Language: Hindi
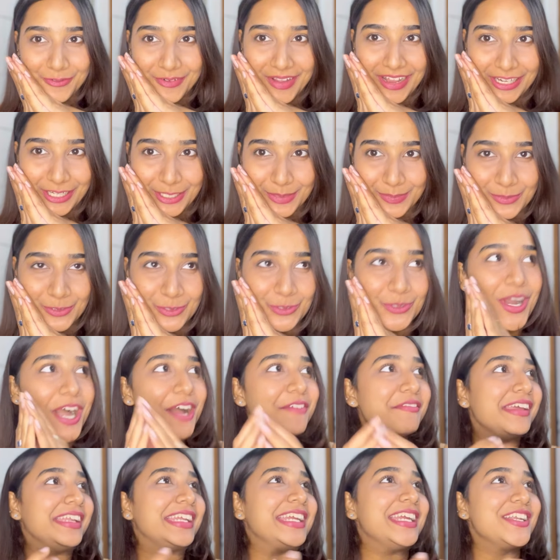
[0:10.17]
वेलकम टू
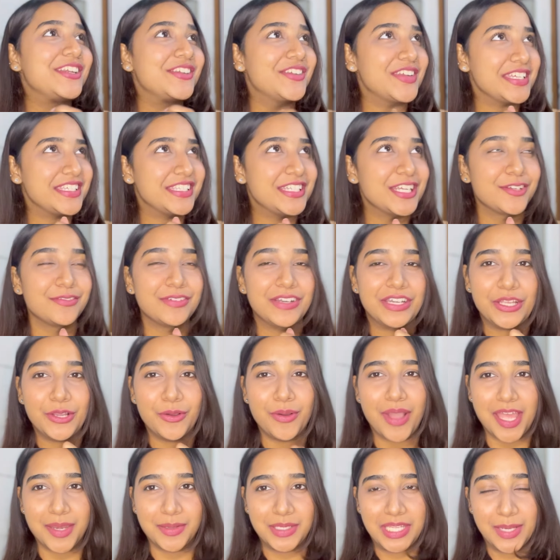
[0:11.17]
अ वेरी इंटरेस्टिंग
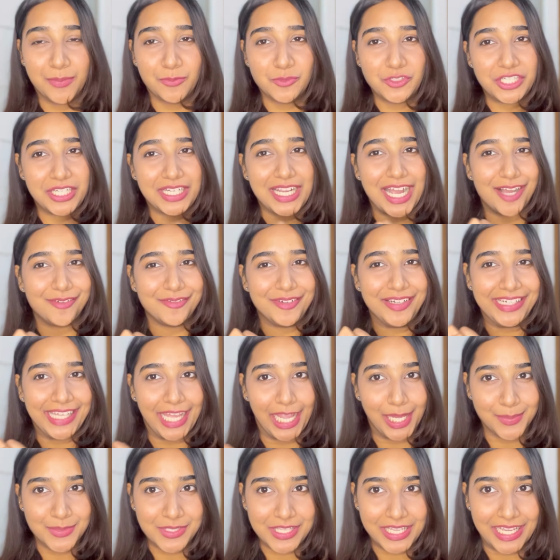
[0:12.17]
वीडियो एंड ये मुझे काफी
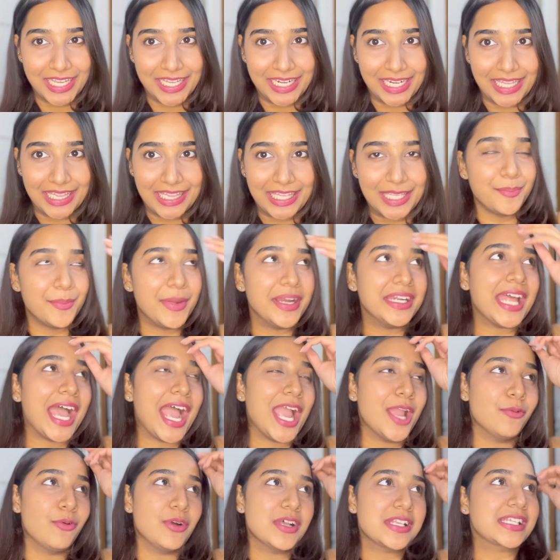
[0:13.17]
टाइम से करनी थी बट
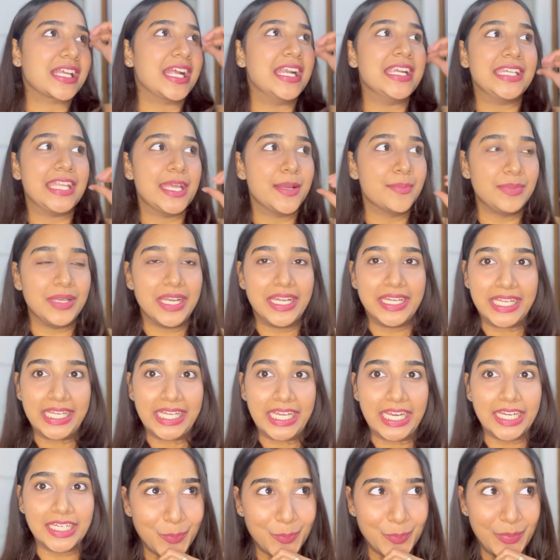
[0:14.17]
आई वॉज
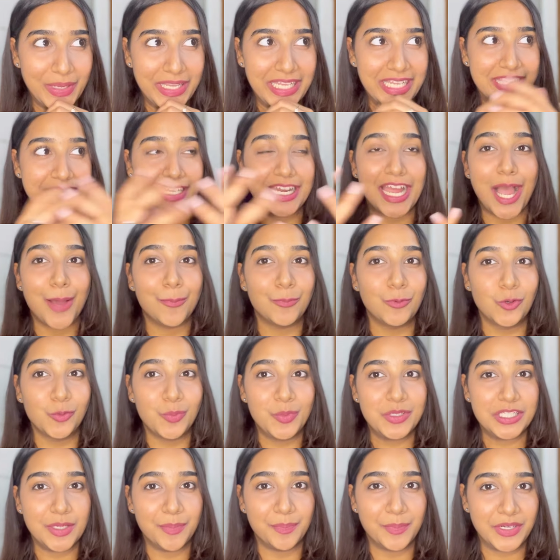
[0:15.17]
कंटेम्पलेटिंग इट मेरी तरह आप
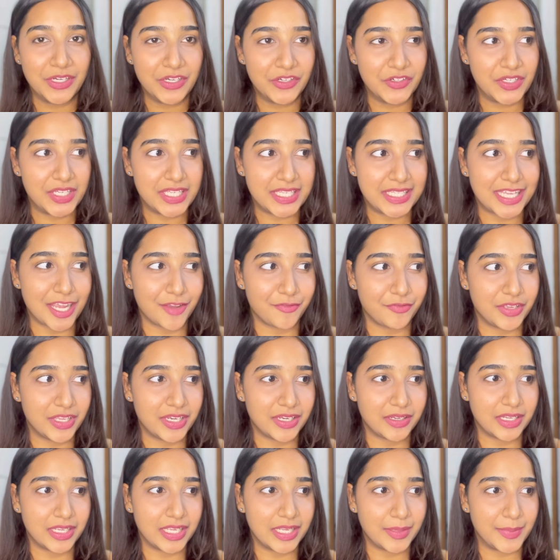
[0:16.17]
लोग भी जब पिंटरेस्ट या
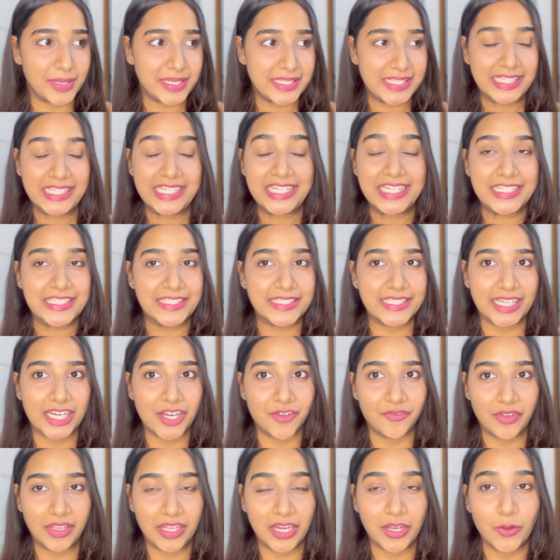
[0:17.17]
फिर बेसिकली
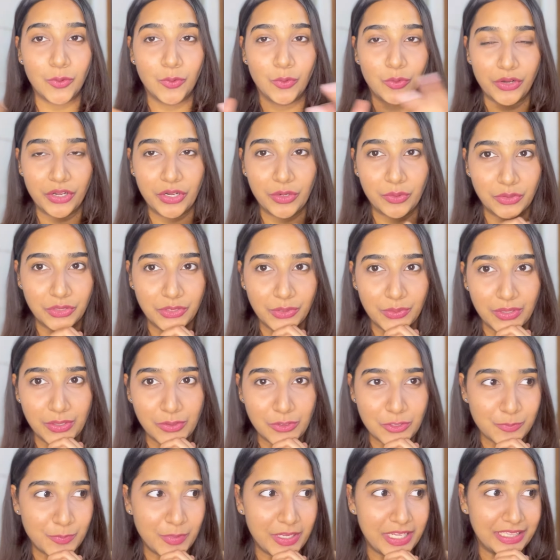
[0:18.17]
इंस्टाग्राम वगैरह खोल रहे होते
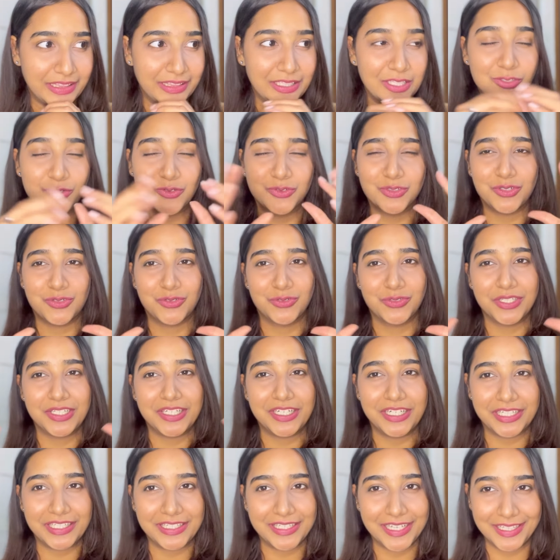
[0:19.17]
गए उस पर इतनी सुंदर सुंदर
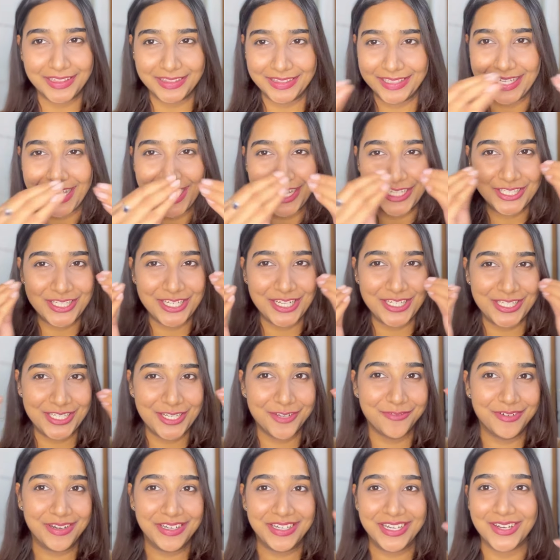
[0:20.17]
लड़कियां इतने अच्छे
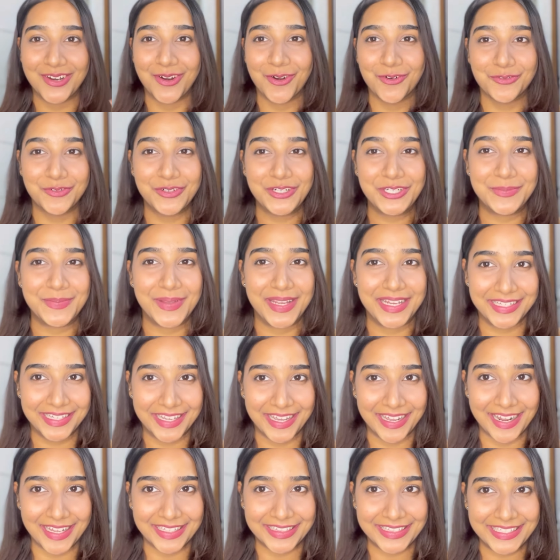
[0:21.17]
अच्छे विंटर आउटफिट
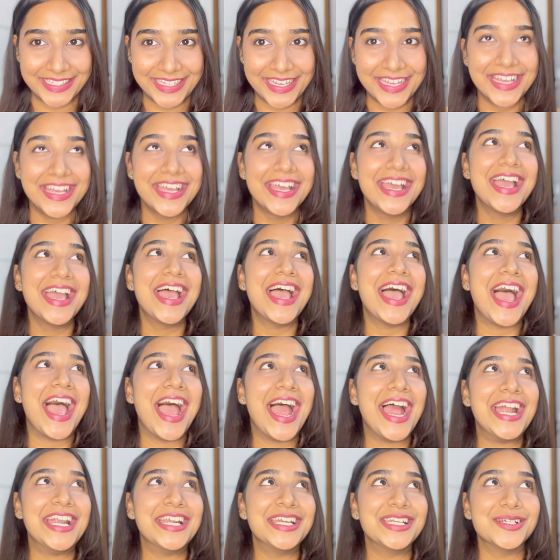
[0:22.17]
पहनकर आती हैं
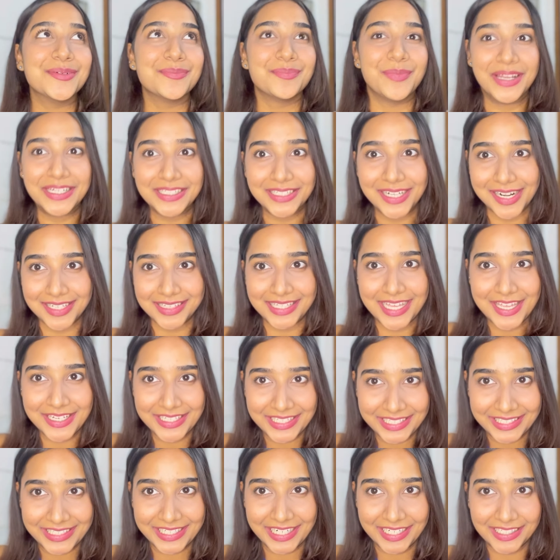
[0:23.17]
एंड मन करता है
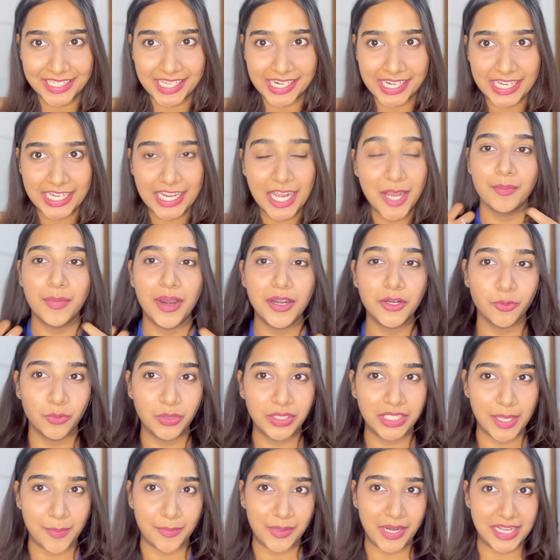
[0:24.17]
रिक्रिएट करने का बट
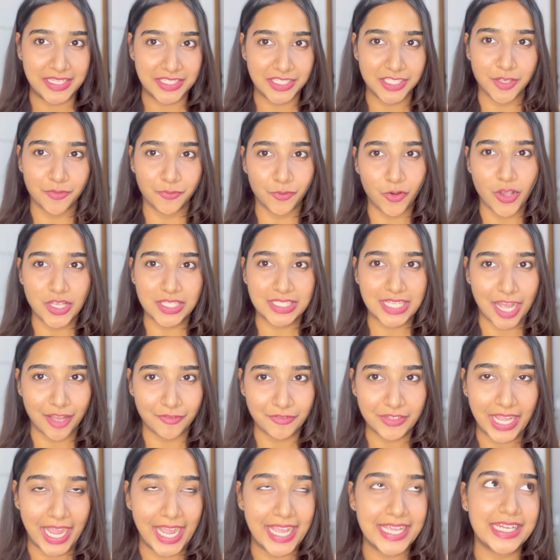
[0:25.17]
उनके प्राइसेज ऑफकोर्स
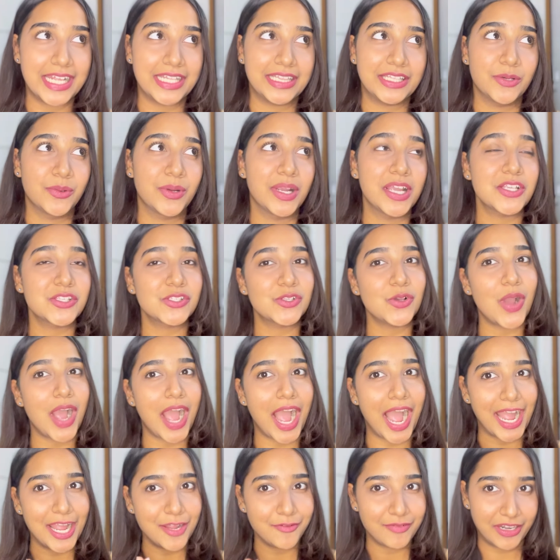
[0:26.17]
काफी हाई रहते होंगे सो
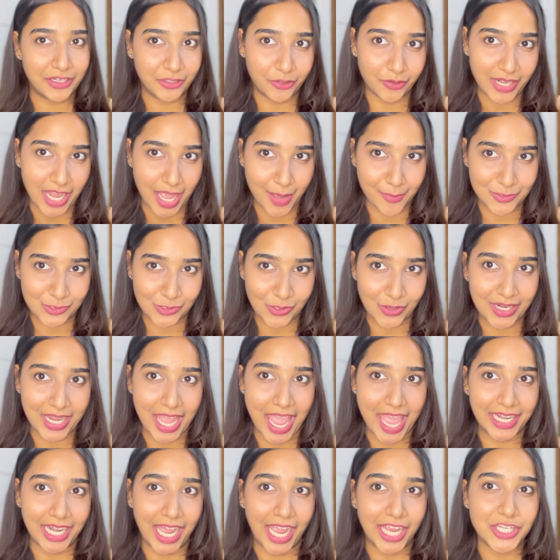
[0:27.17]
आई वेंट ऑन एमेजॉन
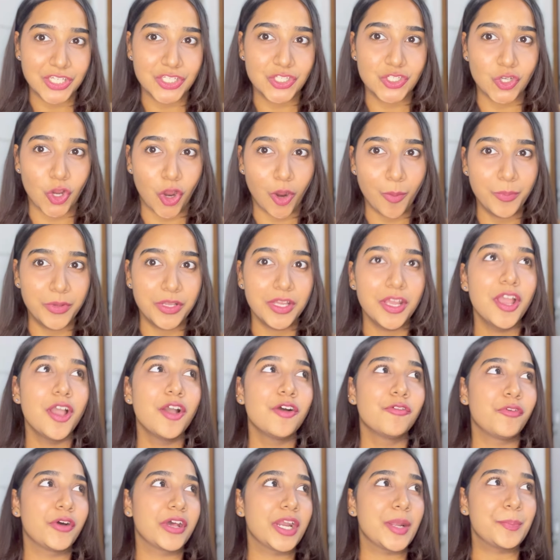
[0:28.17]
एंड आई शॉप्ड
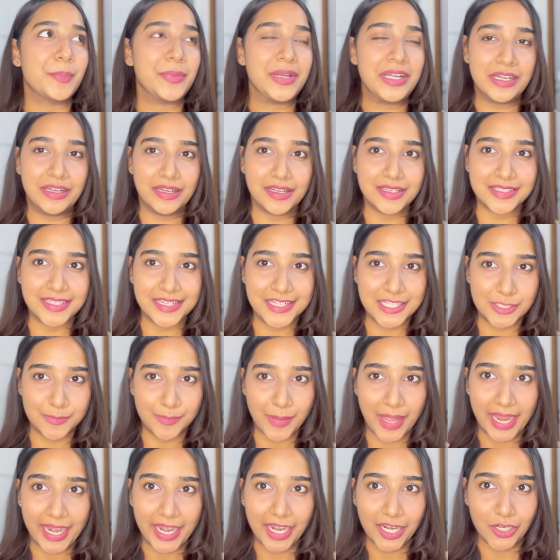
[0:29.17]
फॉर अ पिंटरेस्ट
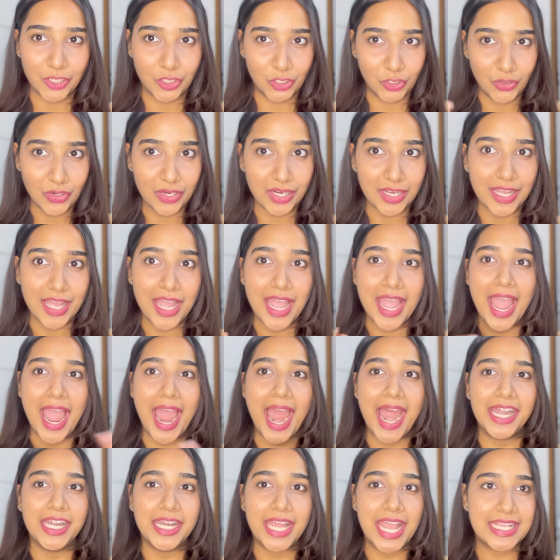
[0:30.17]
इंस्पायर्ड लुक
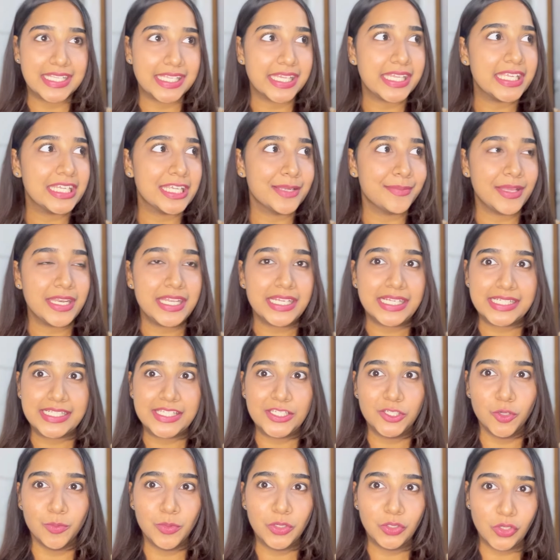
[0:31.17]
एंड ऐसा नहीं कि मैंने
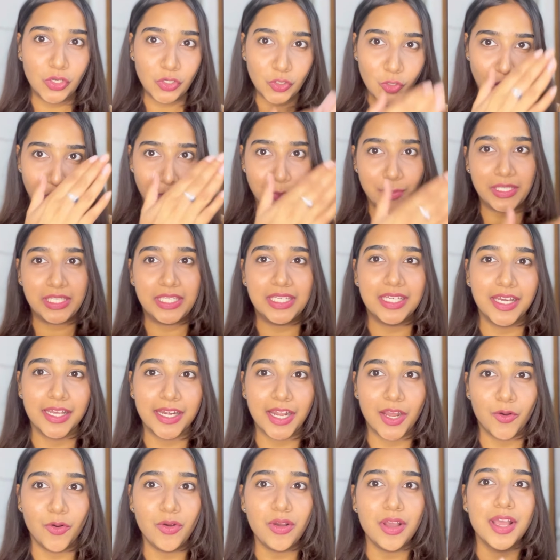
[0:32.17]
किसी को बिल्कुल कॉपी ही
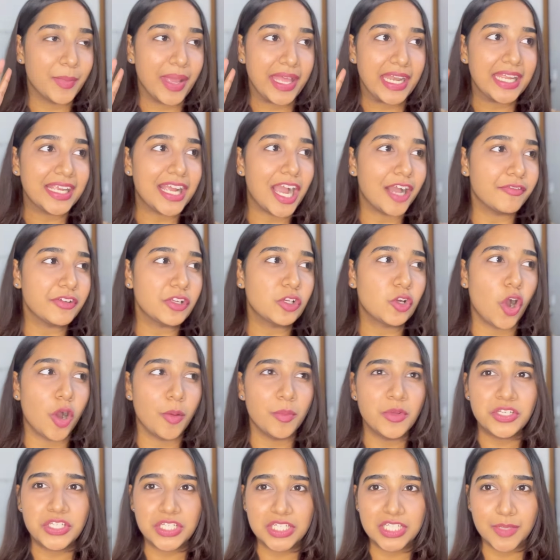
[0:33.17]
करा हो मैंने काफी
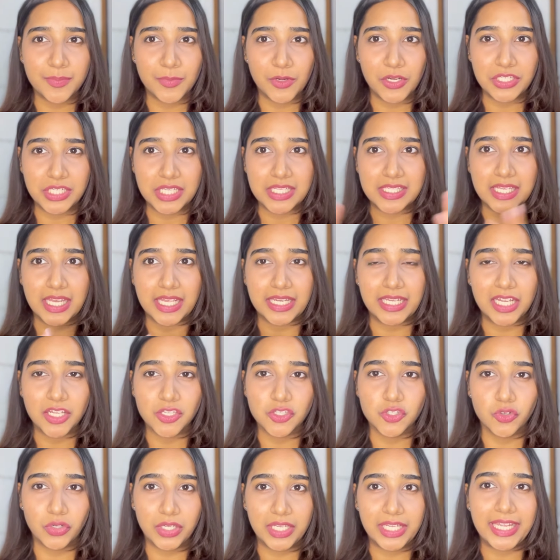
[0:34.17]
कॉमन चीजें परचेज करी
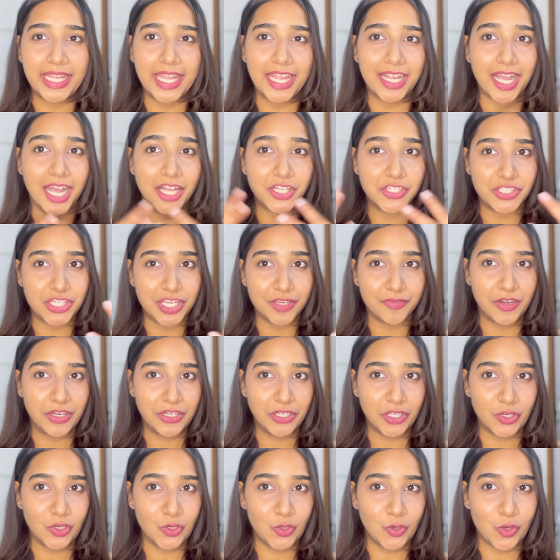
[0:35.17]
हैं जो कि एक अच्छे
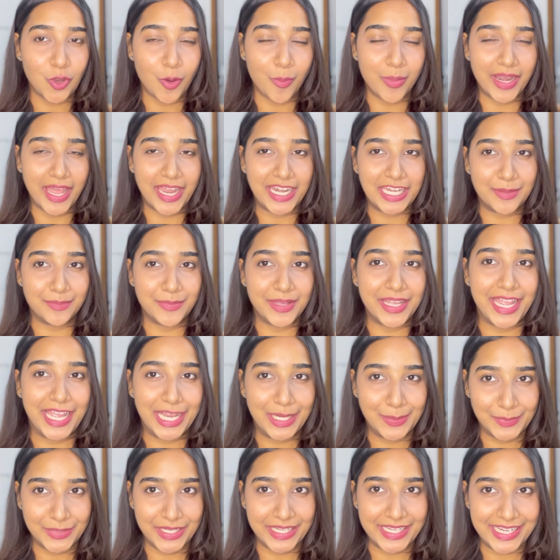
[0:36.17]
विंटर लुक को बनाने में
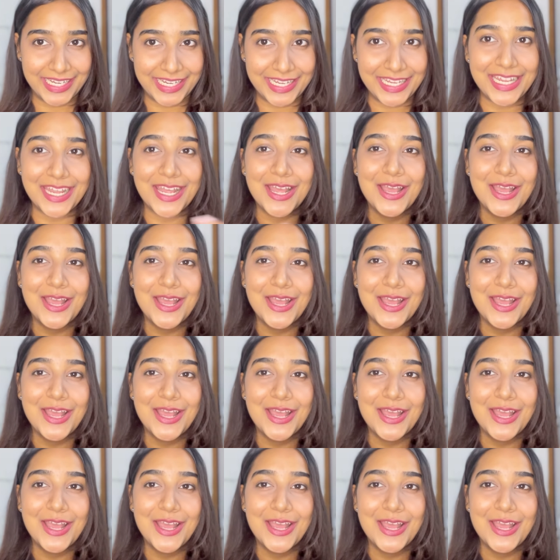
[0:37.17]
हेल्प करेंगी